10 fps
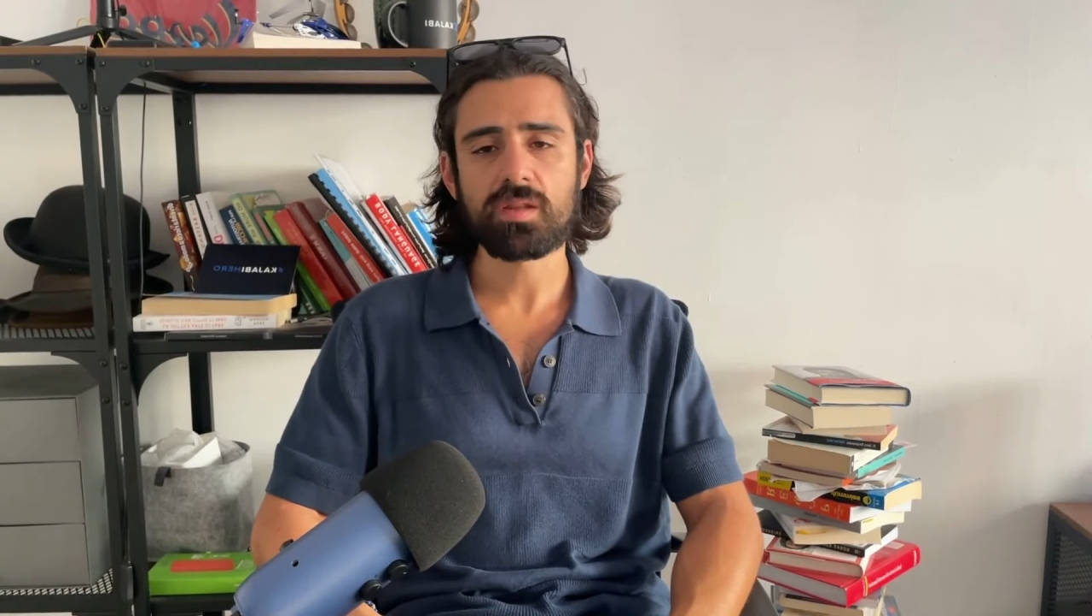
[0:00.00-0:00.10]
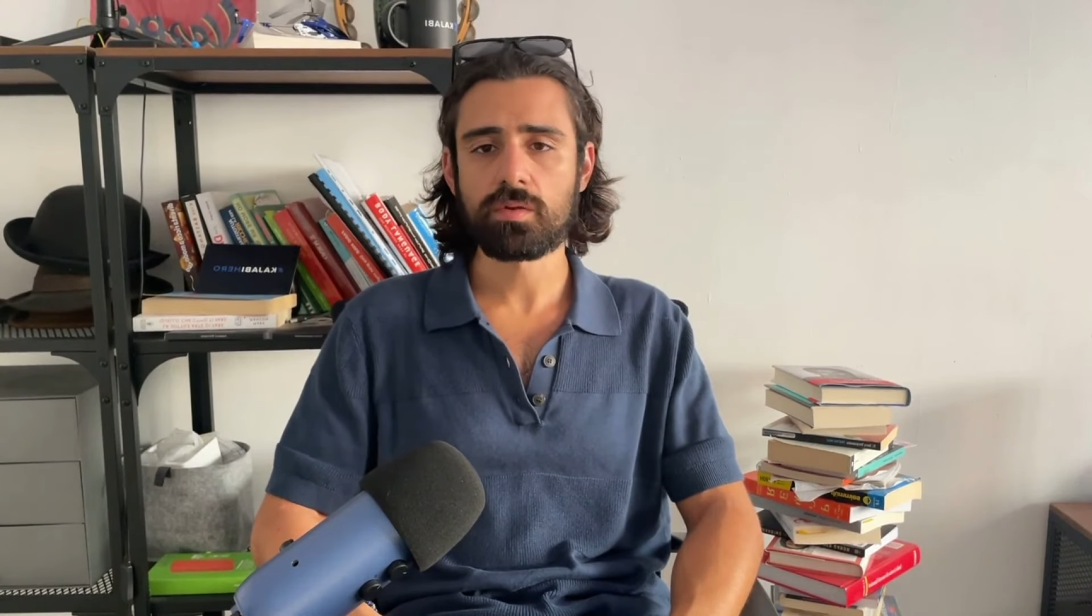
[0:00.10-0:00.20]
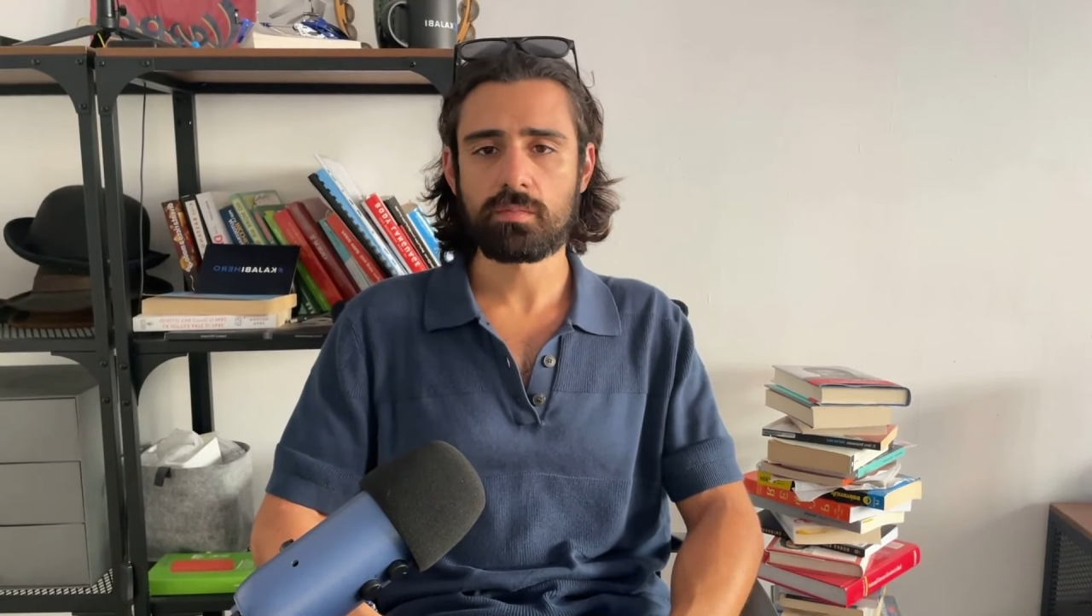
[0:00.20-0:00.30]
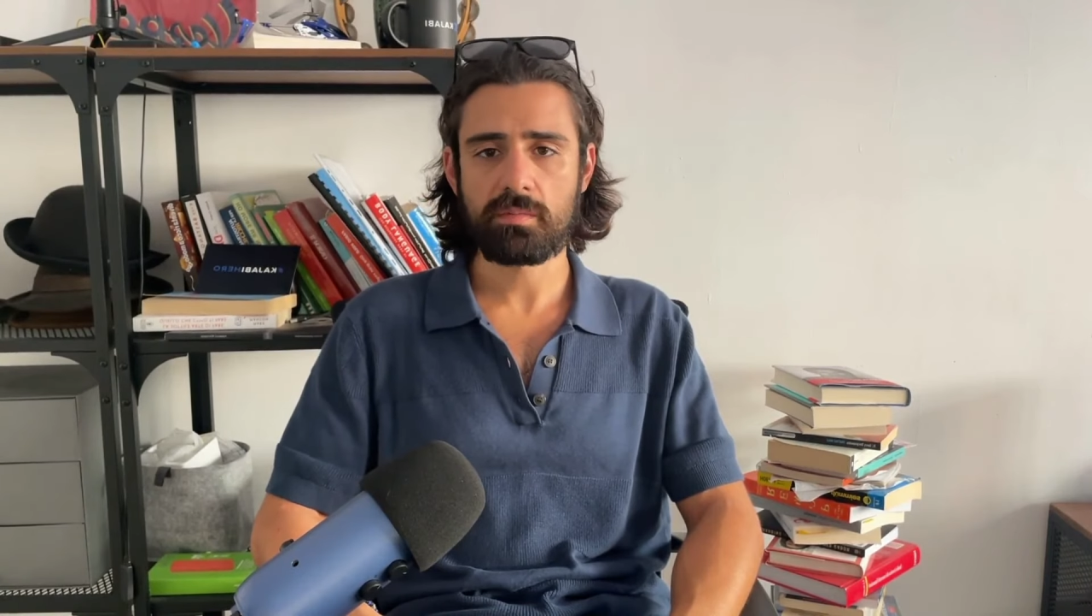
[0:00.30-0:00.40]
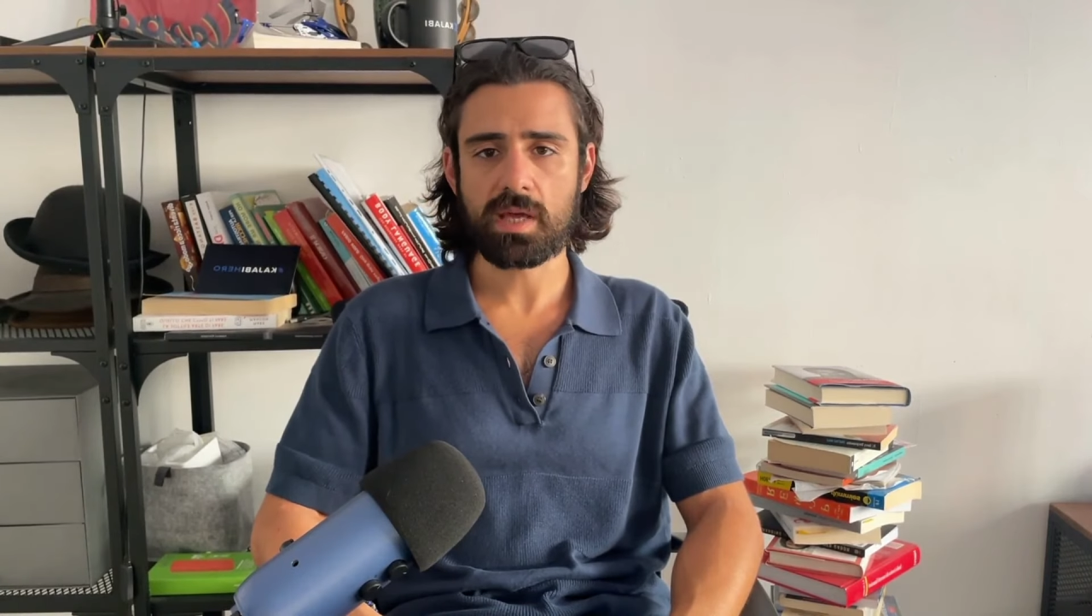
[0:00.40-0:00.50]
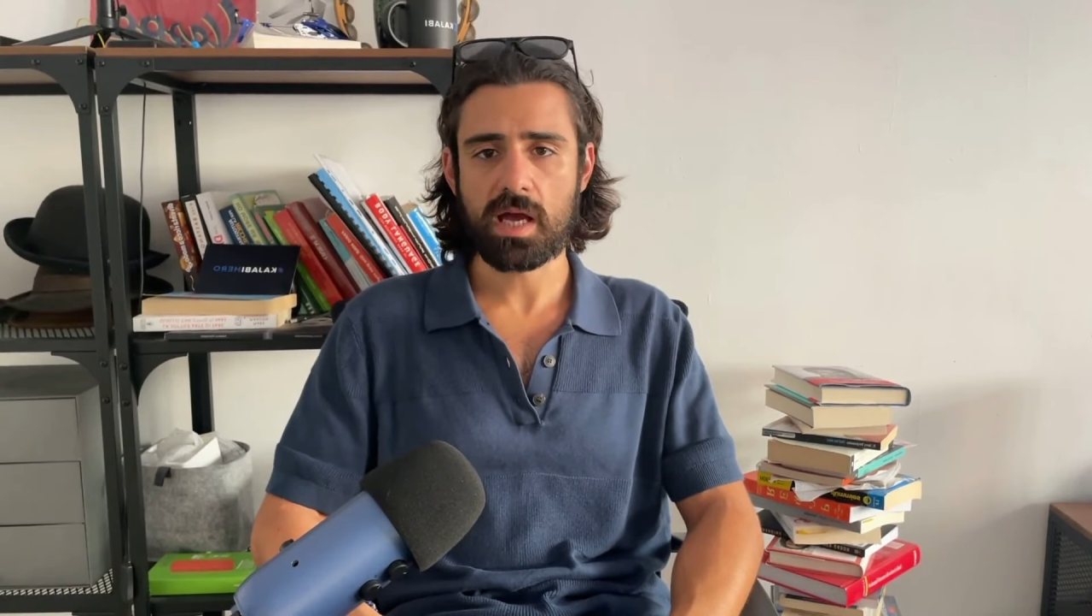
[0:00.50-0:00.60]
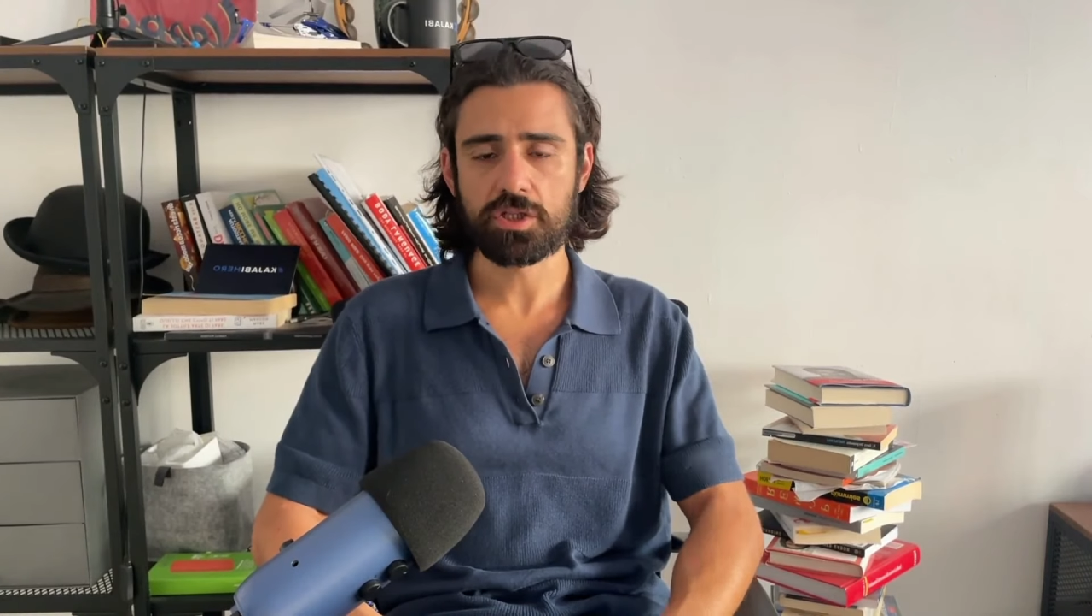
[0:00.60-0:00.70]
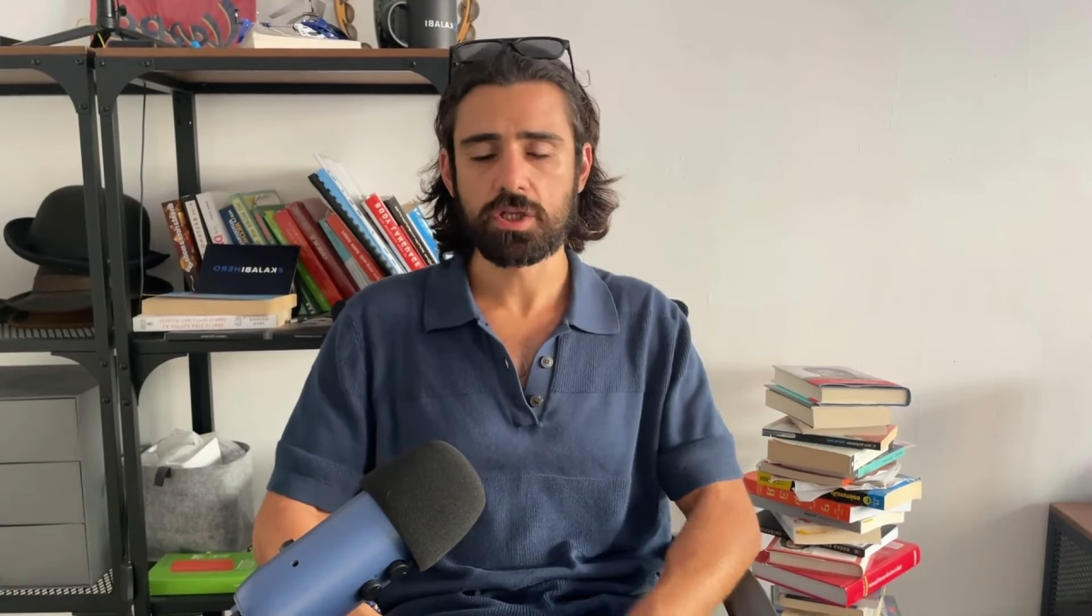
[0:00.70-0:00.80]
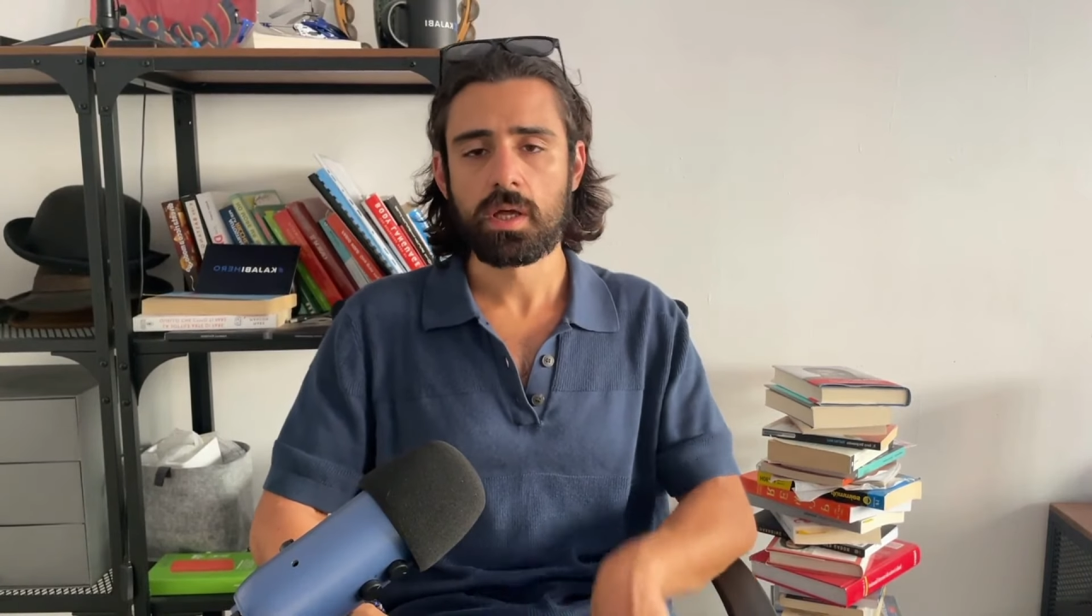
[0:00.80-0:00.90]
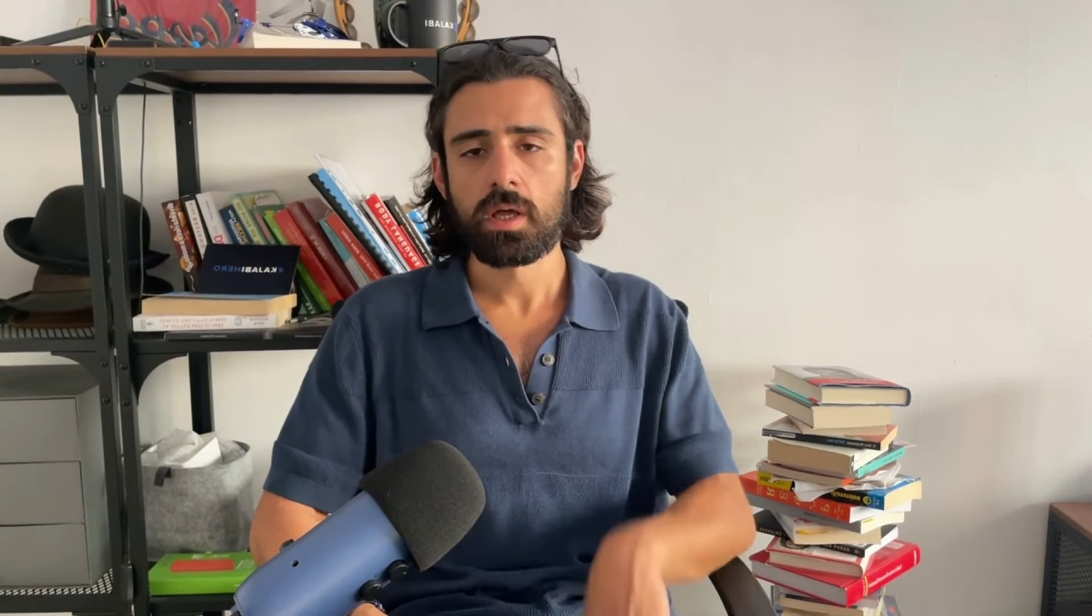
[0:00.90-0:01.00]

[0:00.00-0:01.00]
non mi piace.